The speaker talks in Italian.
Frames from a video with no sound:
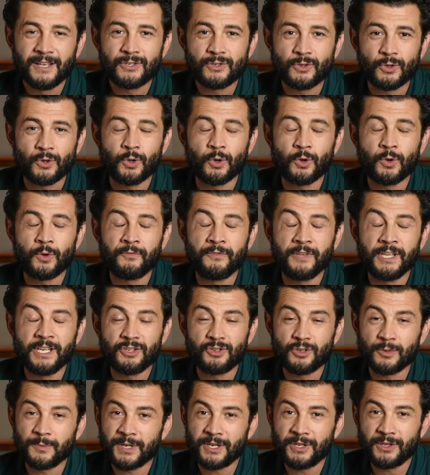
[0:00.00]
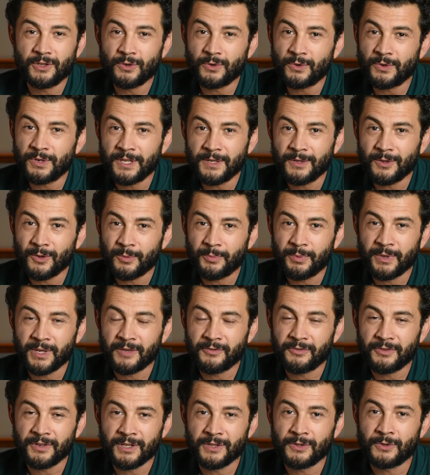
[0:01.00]
Sono Vinicio Marchioni e ho
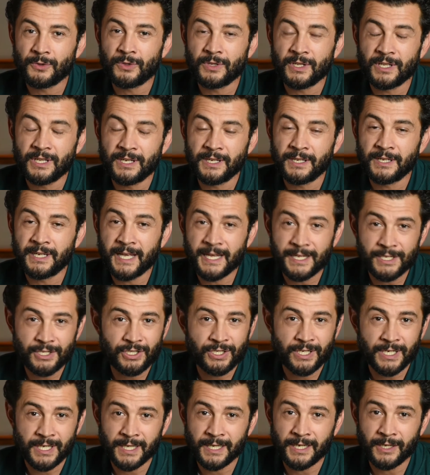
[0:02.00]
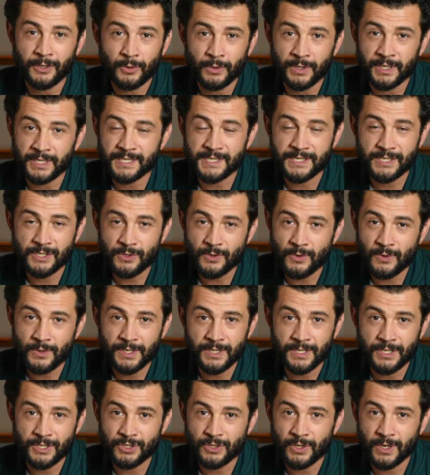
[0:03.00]
appena finito di leggere le
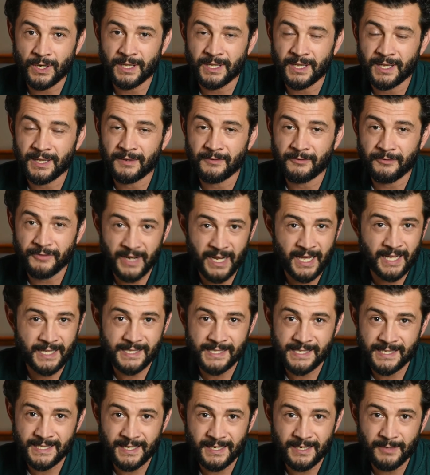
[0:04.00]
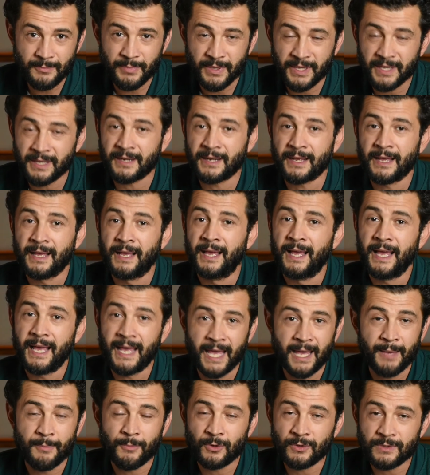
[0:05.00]
correzioni di Jonathan Franzen per
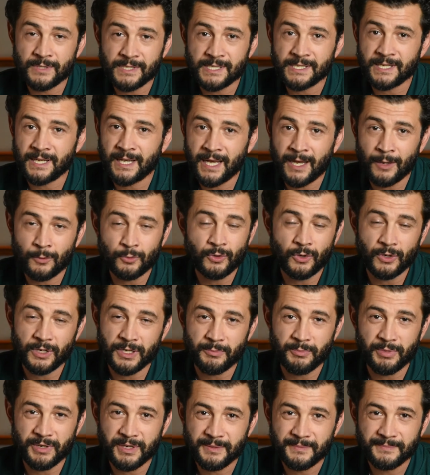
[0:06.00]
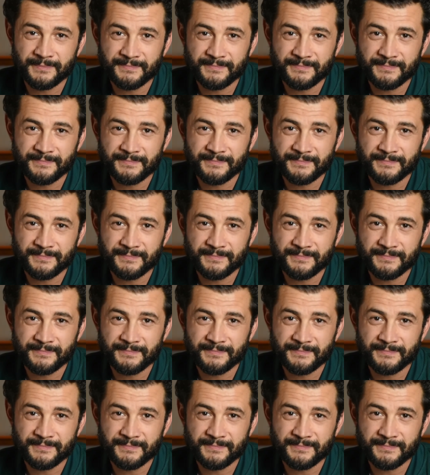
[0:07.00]
Emons Audiolibri.